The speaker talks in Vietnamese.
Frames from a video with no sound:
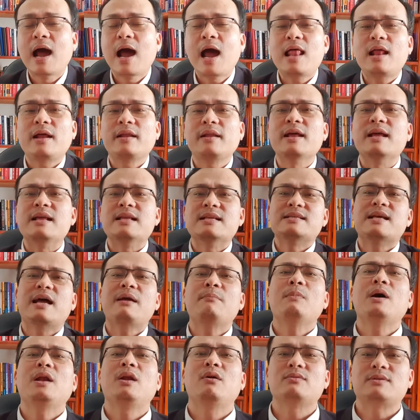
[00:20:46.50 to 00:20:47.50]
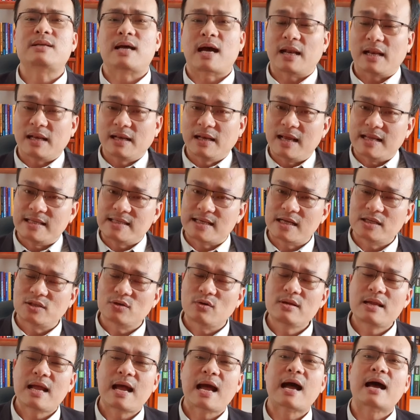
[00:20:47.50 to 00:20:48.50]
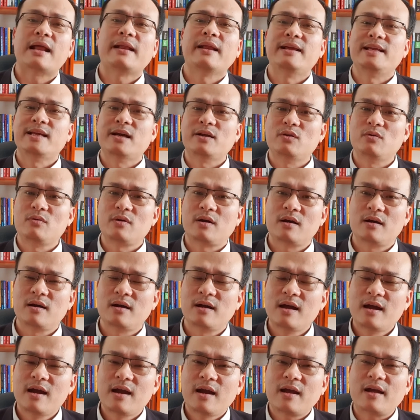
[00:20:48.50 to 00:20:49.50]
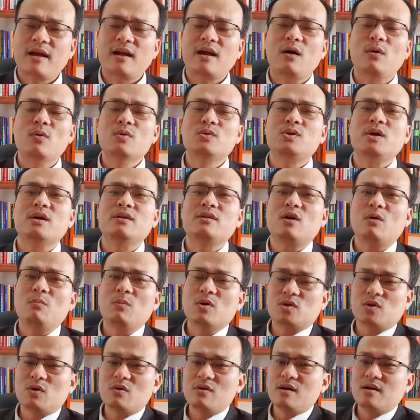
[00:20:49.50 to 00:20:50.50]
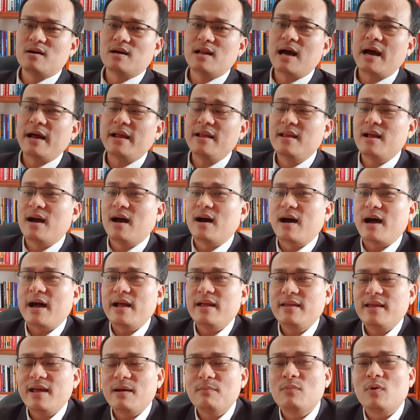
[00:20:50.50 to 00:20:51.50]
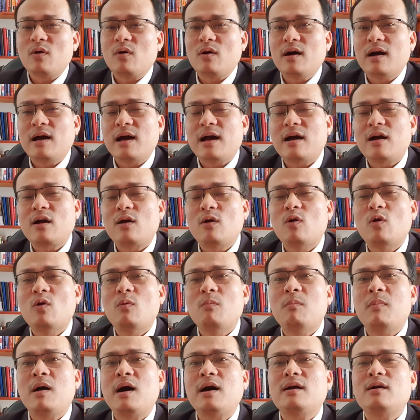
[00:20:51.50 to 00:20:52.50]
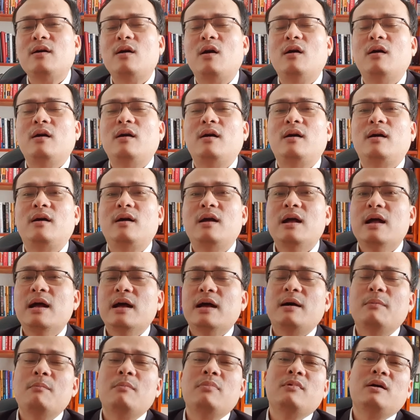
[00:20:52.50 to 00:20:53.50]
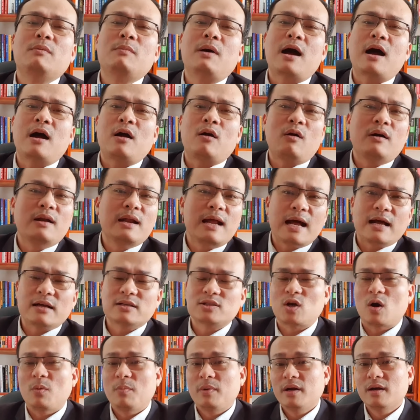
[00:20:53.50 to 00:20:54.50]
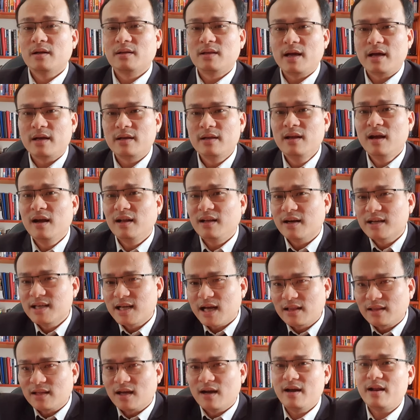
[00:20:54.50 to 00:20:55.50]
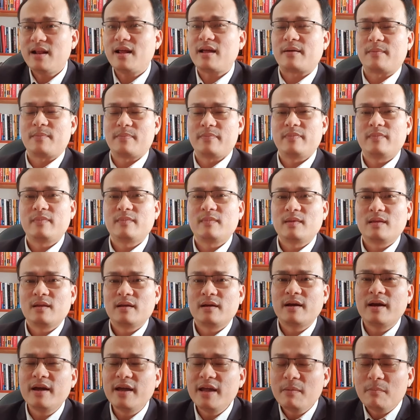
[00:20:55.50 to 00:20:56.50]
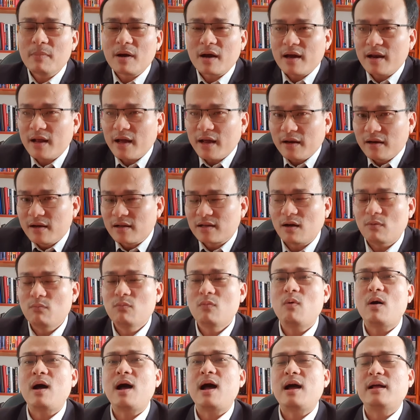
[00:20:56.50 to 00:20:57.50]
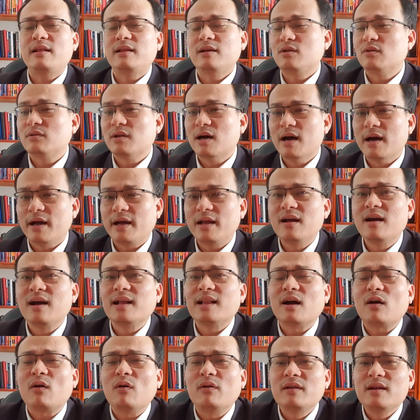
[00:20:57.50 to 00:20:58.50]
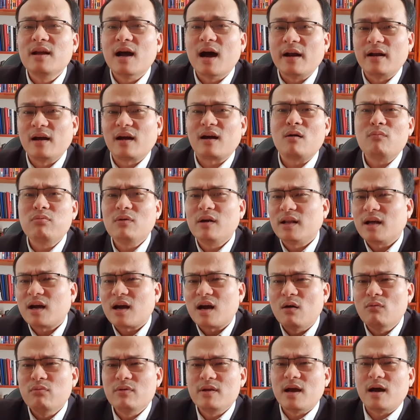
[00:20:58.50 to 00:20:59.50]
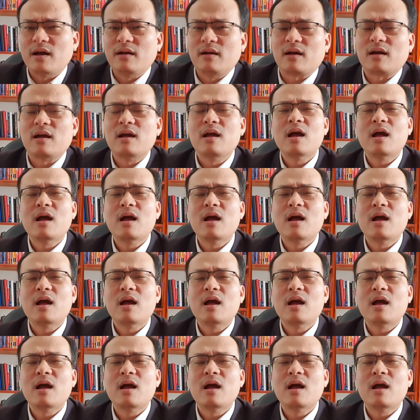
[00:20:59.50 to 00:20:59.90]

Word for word: hay là định danh bất động sản định danh số nhà định danh chung cư những cái câu chuyện có một số người là hay nhờ anh em họ hàng cô bác ờ, ờ, bà con hàng xóm mà đứng tên nhưng thời gian tới này khi mà cái này được thông qua thì chúng ta nghĩ là người ta còn nhờ được không người ta không nhờ được